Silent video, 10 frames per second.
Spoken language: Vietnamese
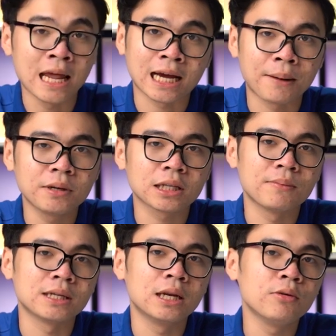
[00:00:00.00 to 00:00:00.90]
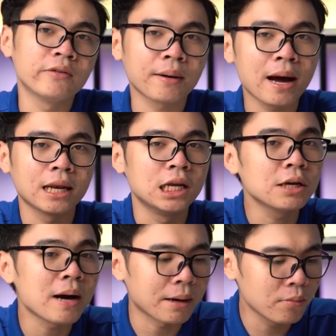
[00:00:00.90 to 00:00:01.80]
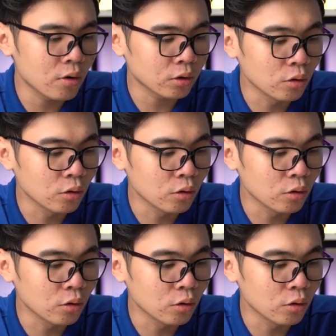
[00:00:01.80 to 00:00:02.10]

để cắm được thì mình lưu ý với các bạn nếu như bạn mua